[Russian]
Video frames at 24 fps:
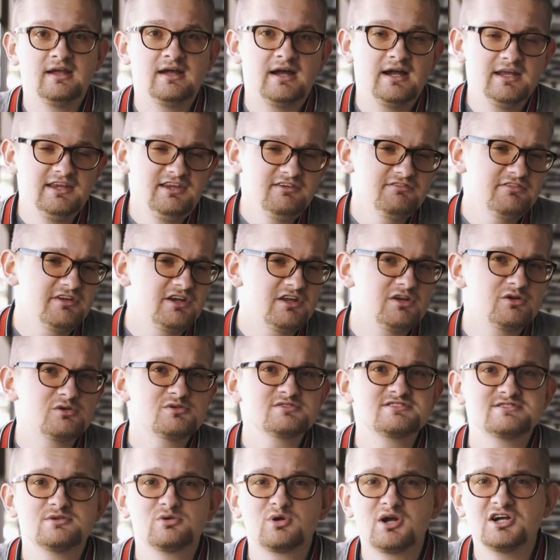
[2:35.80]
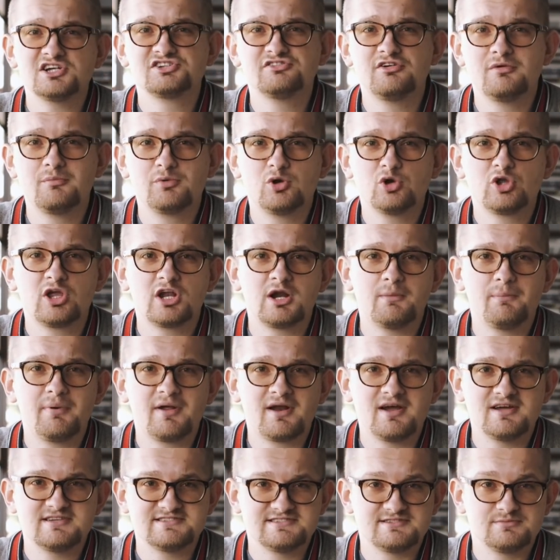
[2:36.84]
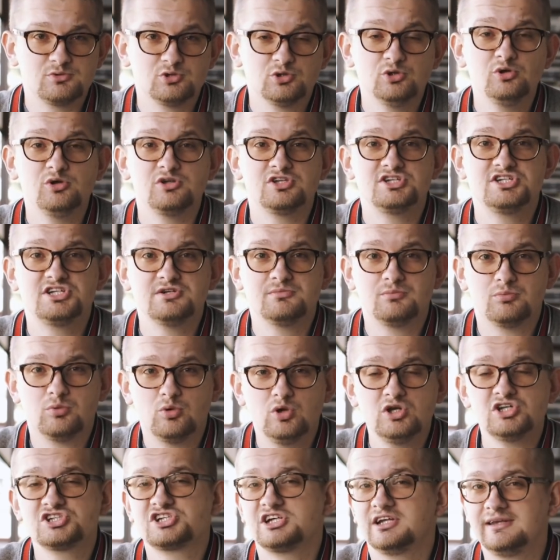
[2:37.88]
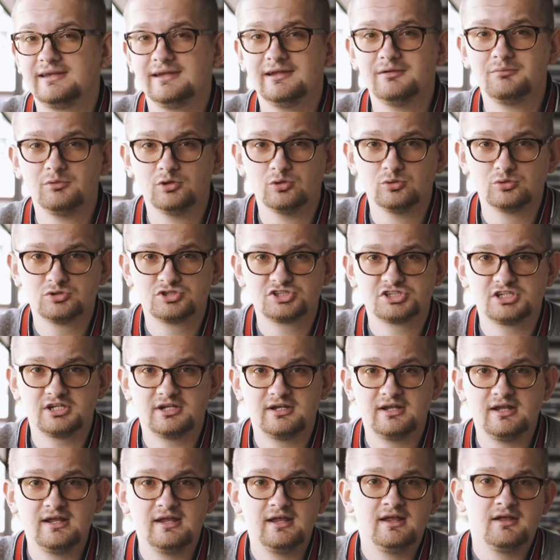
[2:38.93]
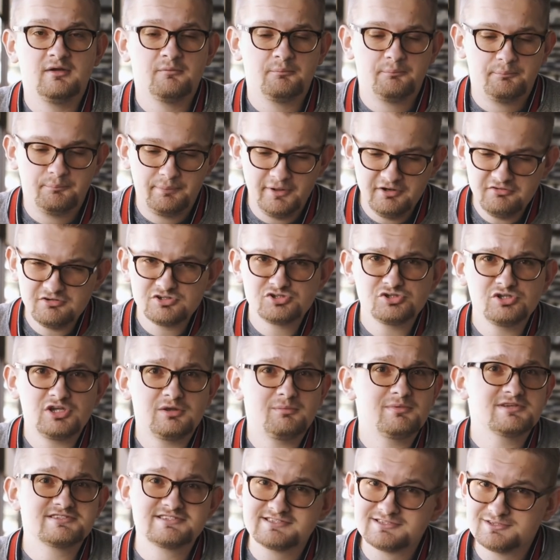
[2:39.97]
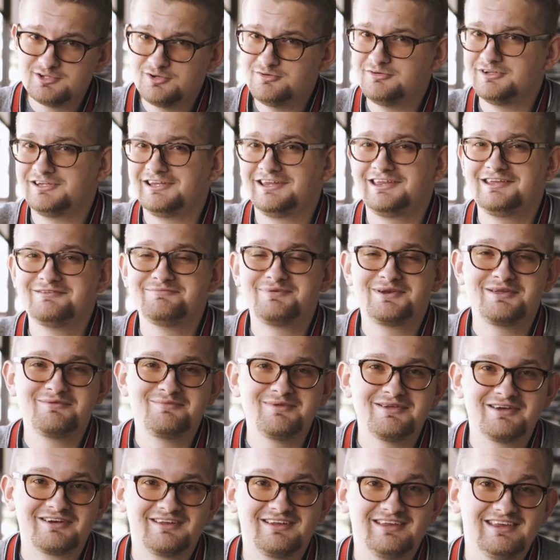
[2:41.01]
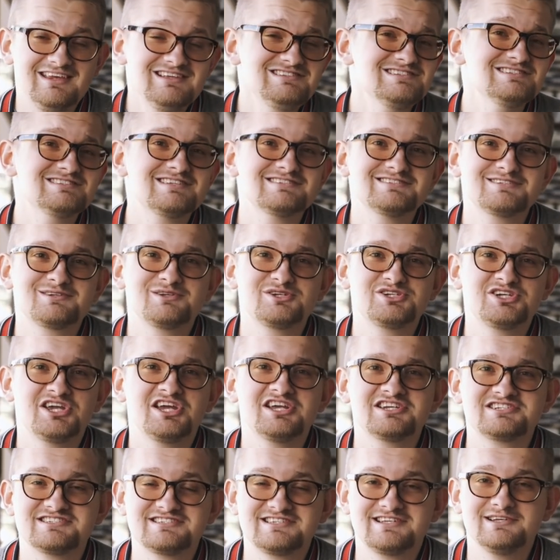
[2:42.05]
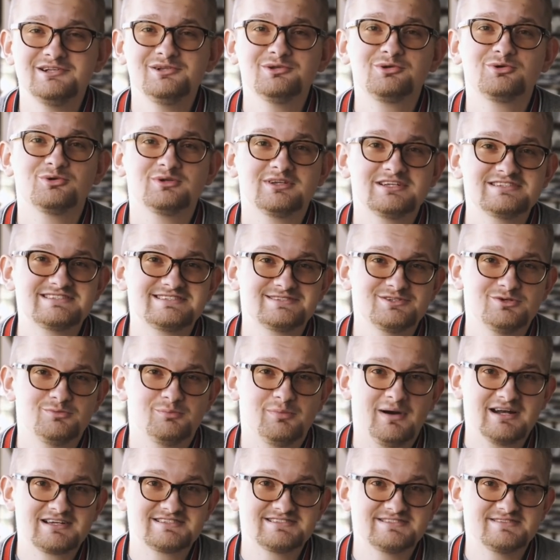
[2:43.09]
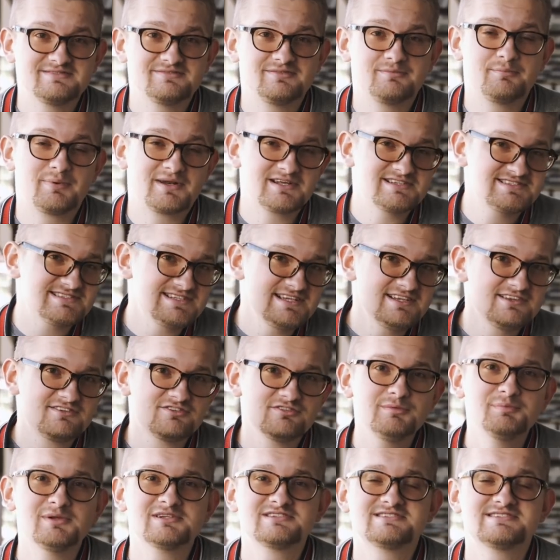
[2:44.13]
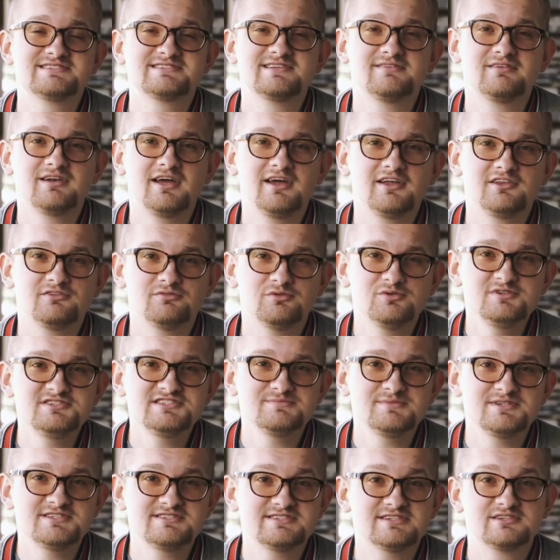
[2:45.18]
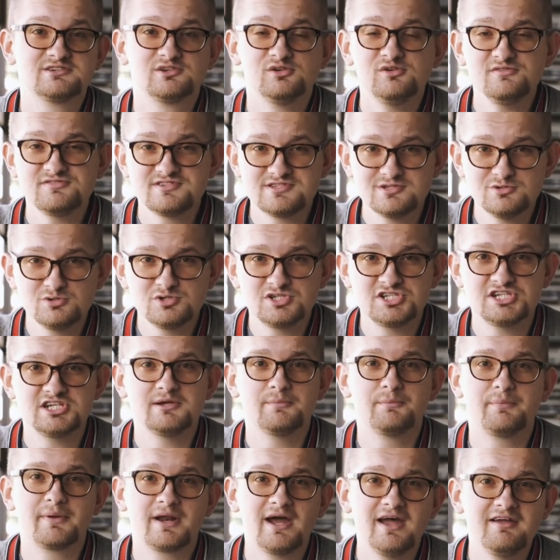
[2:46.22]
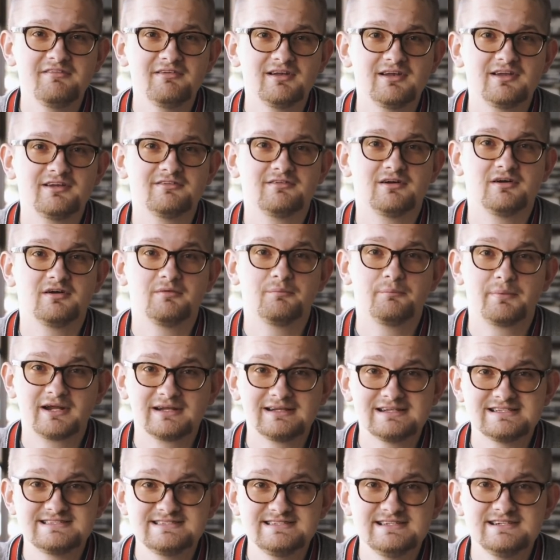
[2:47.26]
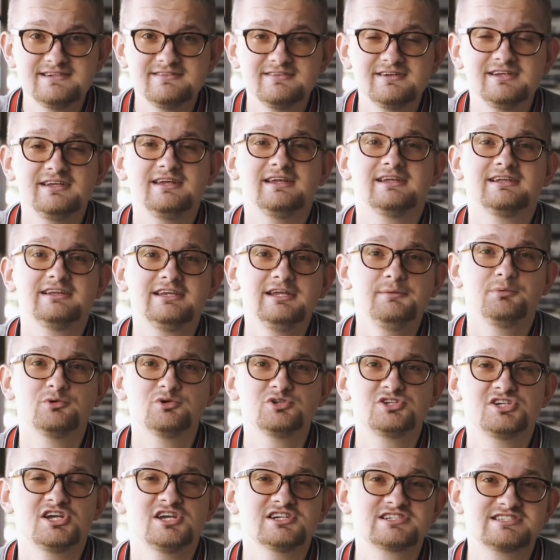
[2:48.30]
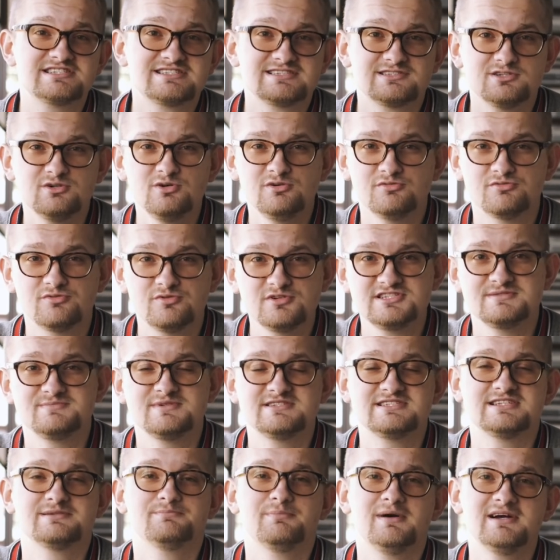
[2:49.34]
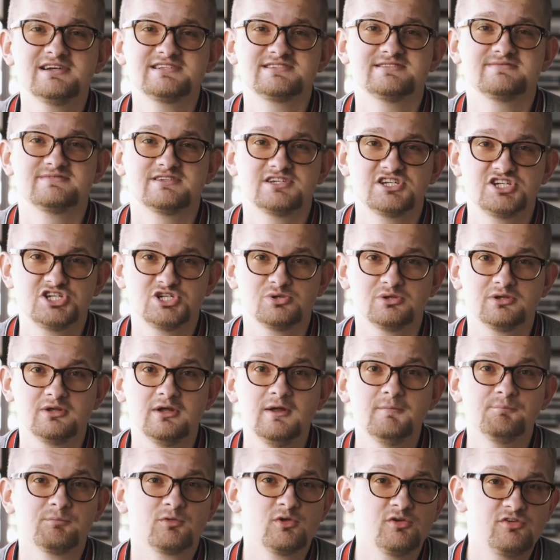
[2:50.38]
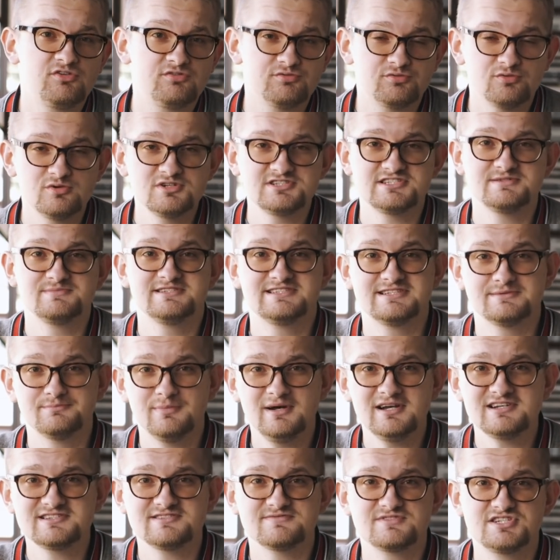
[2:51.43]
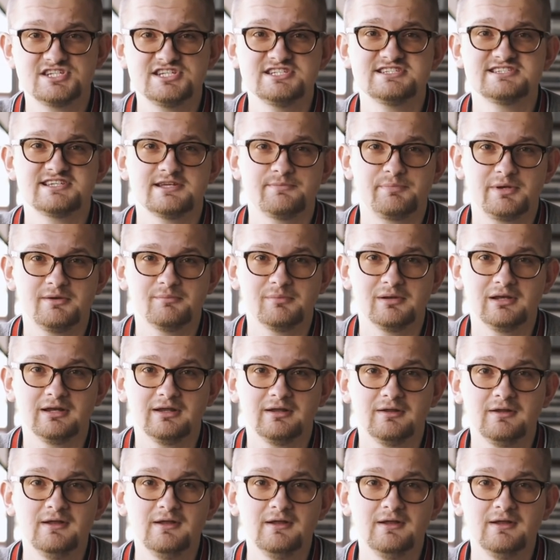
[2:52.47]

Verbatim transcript: Они варьируются у каждого брокера по-разному, но чем больше, тем лучше. Привожу тебе снова-таки пример. Если ты заключаешь сделку на 100 баксов, процент выплат составляет 80, то в случае правильного прогнозирования ты получаешь 180 баксов на счет, то есть 80 баксов чистой прибыли.